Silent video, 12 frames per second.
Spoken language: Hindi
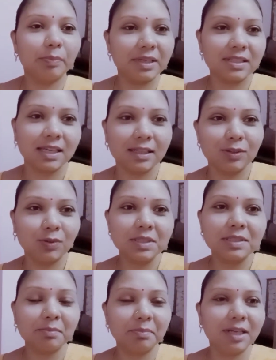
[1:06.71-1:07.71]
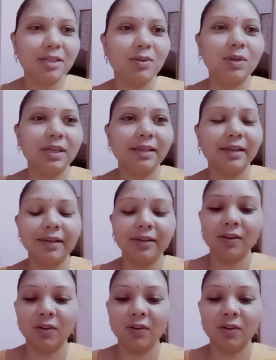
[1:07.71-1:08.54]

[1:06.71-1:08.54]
परेशानी थोड़ी सी बड़ी हो गई है